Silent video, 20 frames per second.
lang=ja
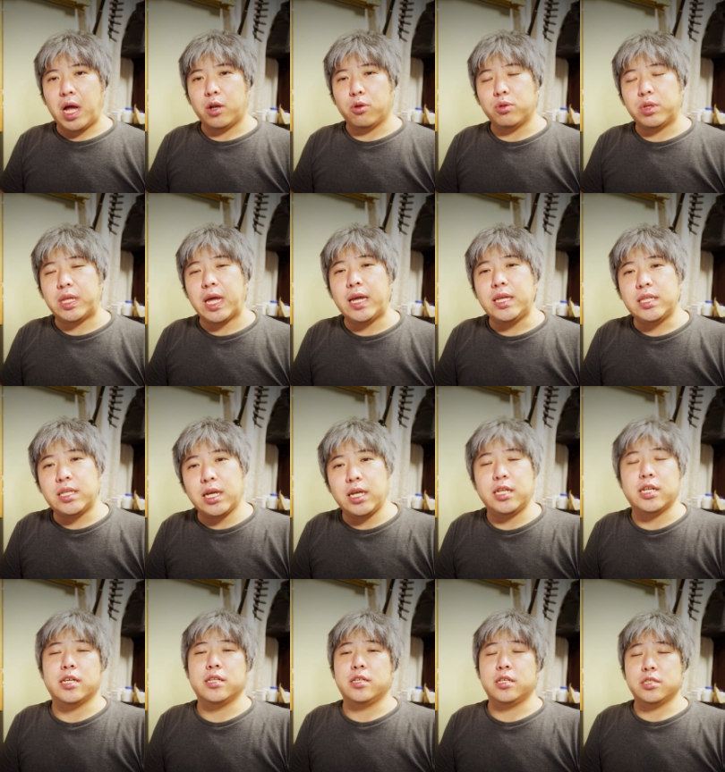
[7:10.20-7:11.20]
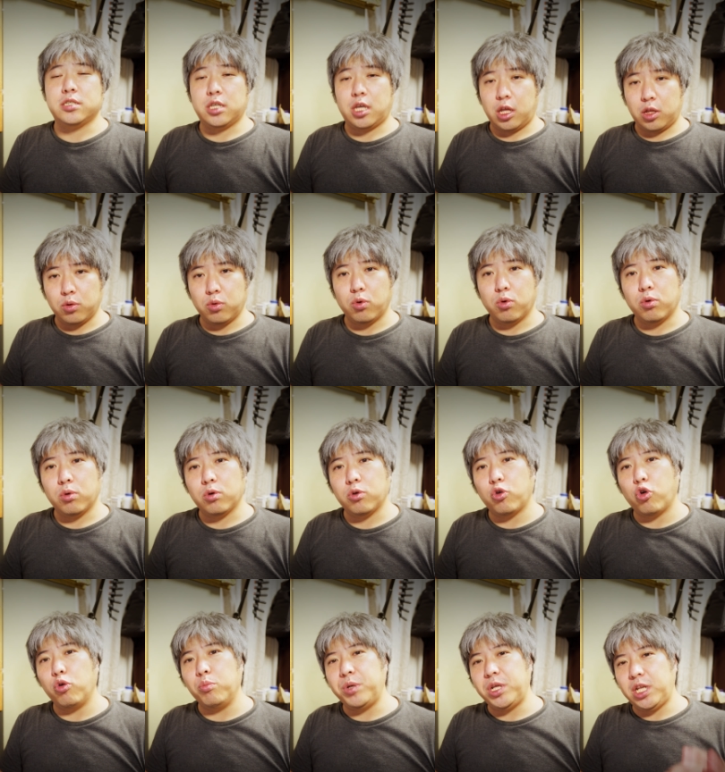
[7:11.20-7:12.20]
あ、あの、大体なんですけど、
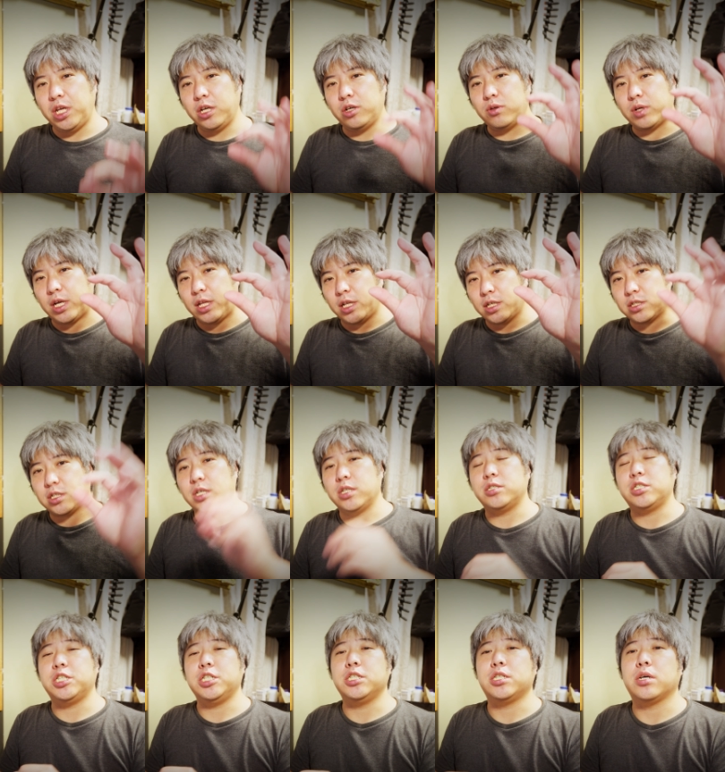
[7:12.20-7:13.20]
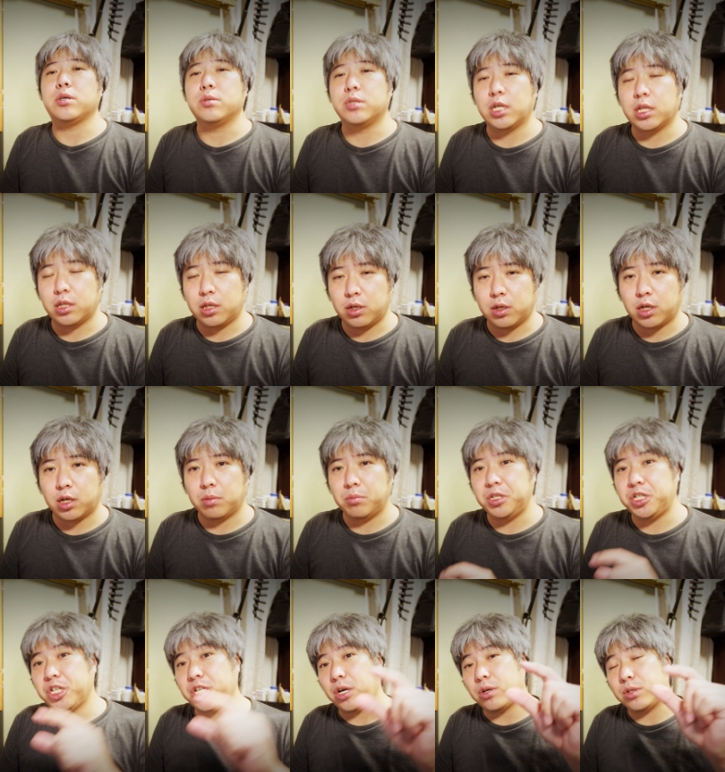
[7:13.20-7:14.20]
5ミリぐらいですね、小さくなってるかな、
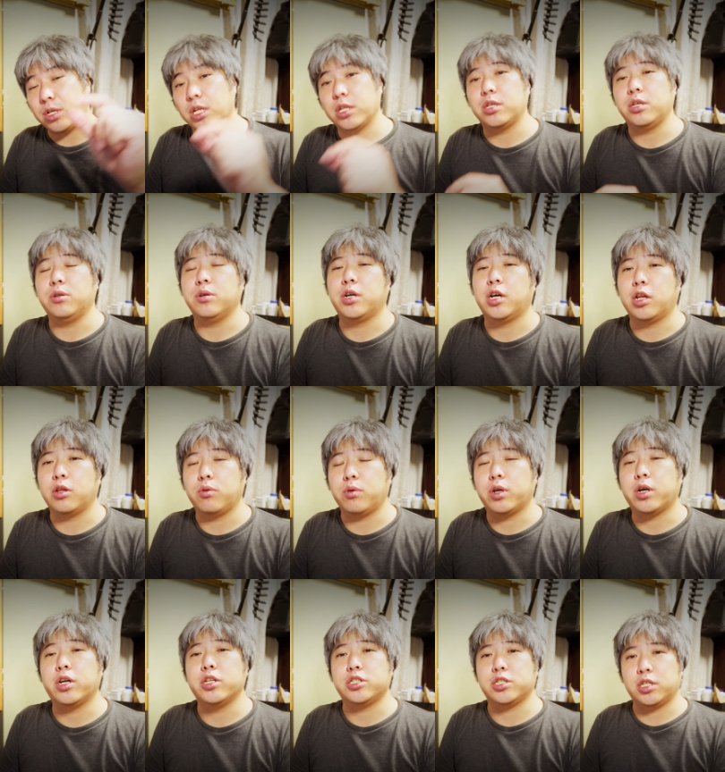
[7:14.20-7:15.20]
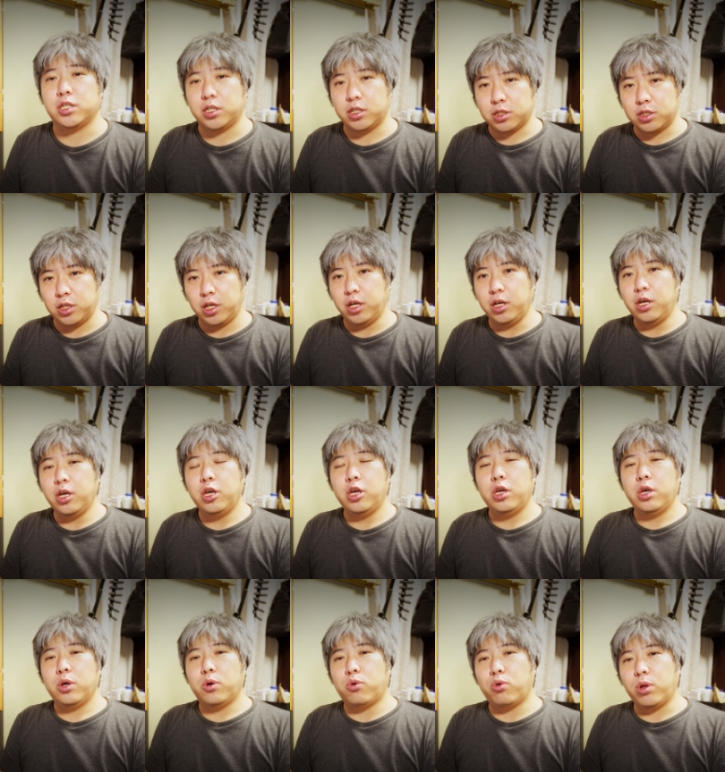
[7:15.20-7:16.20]
短くなっているかなという感じなんですね。
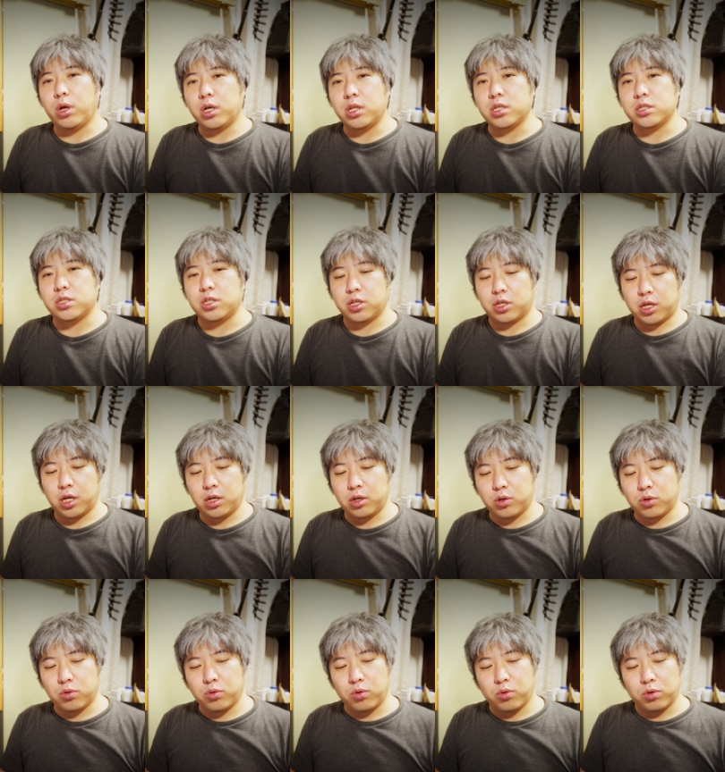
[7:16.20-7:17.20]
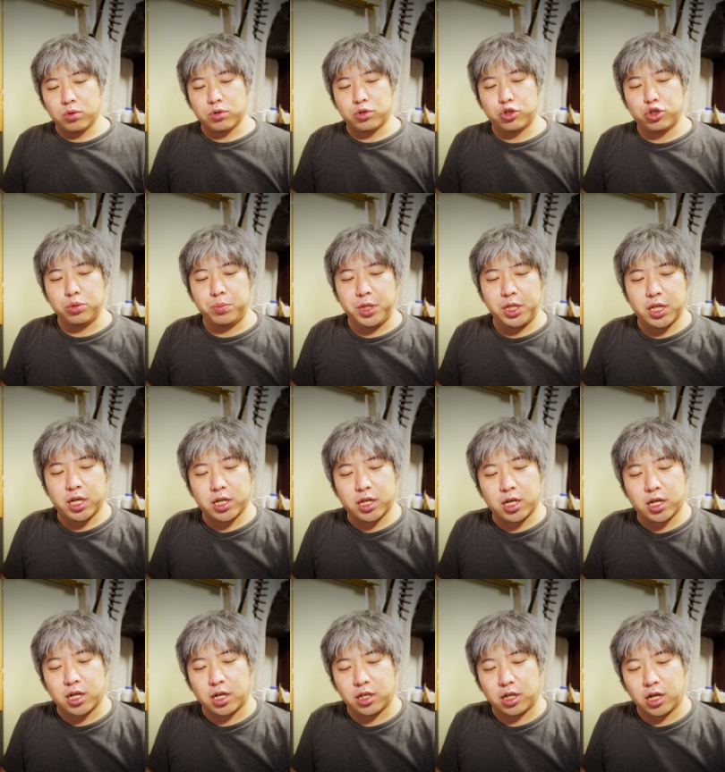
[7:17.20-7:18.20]
これがですね、結構この首
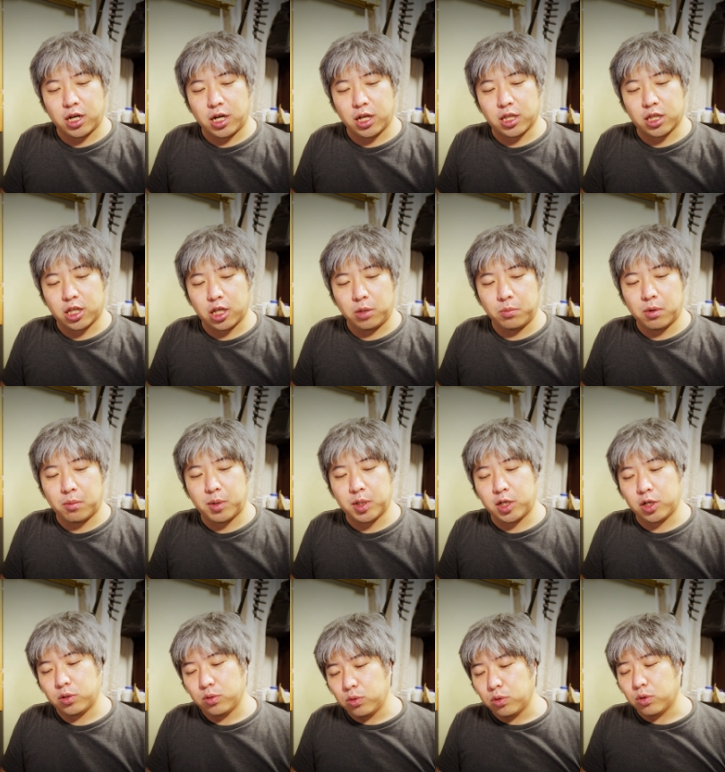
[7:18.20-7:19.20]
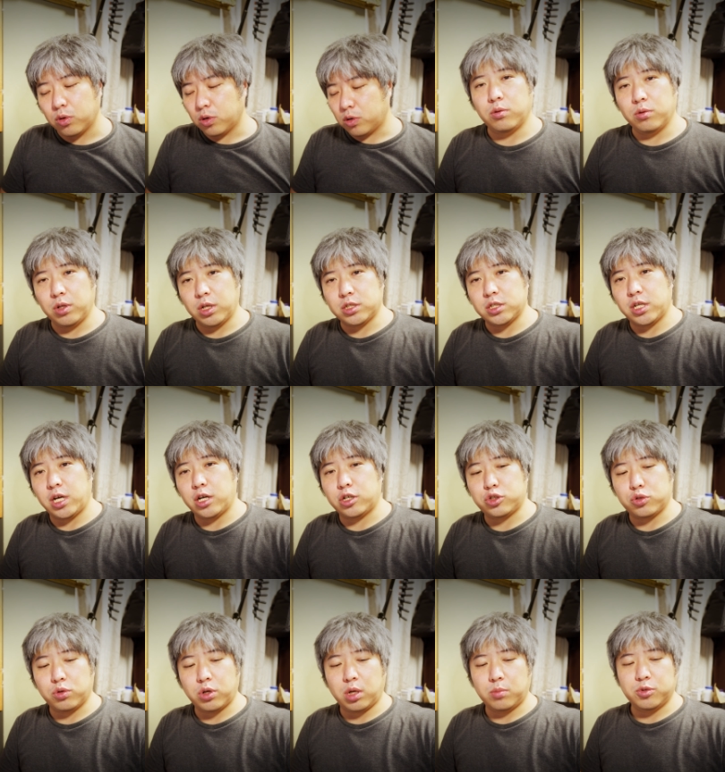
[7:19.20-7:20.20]
長感があった今までの、このですね、
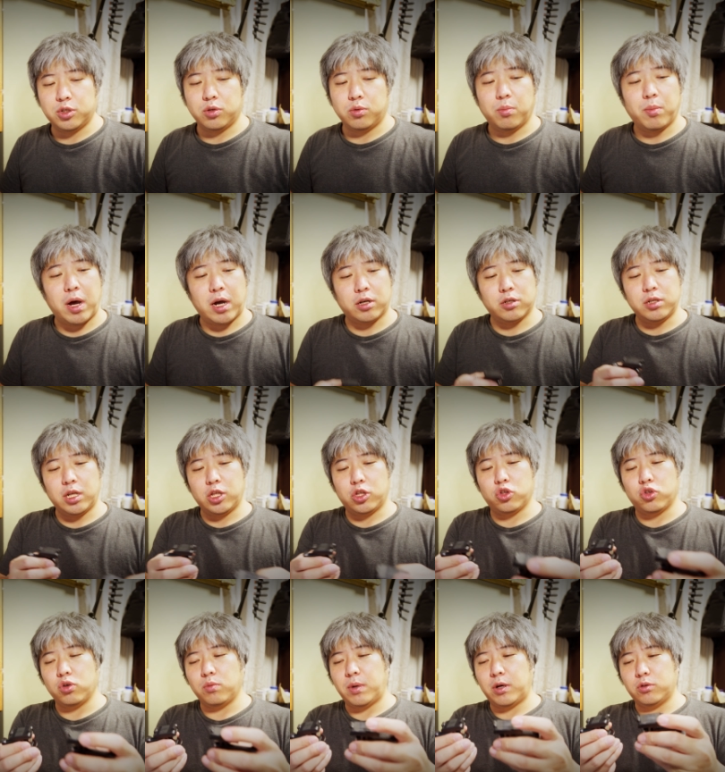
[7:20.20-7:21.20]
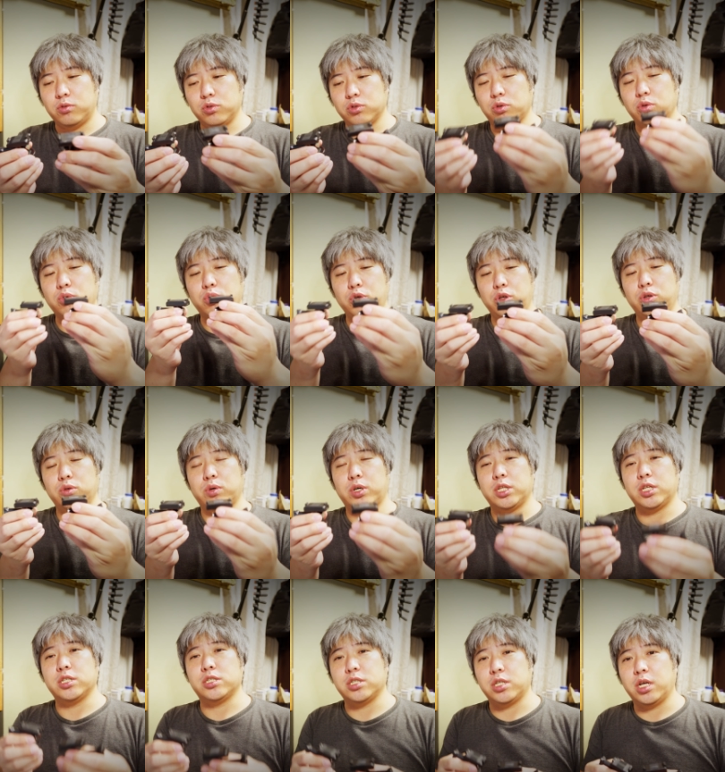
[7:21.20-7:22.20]
アクションガムのマグネットマウントというの
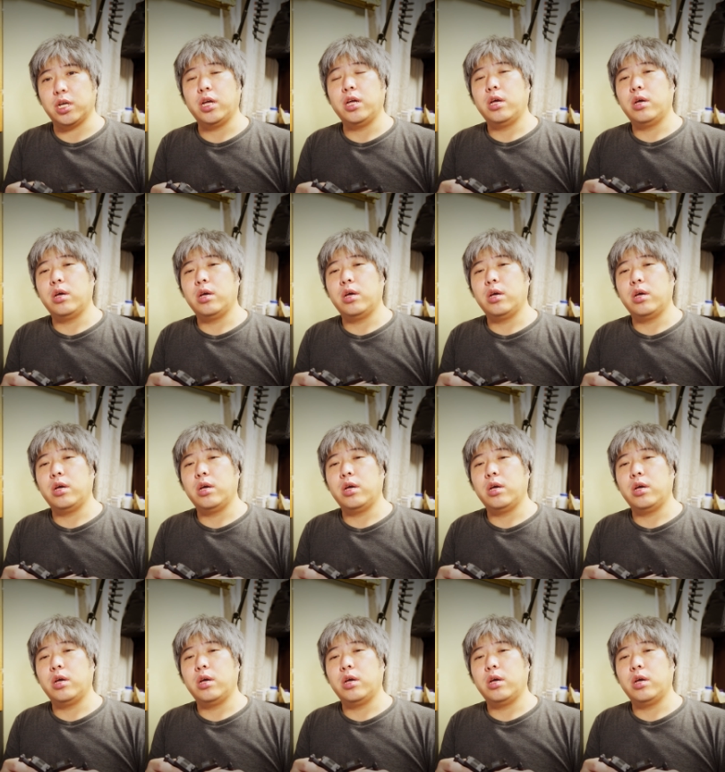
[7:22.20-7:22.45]
がですね、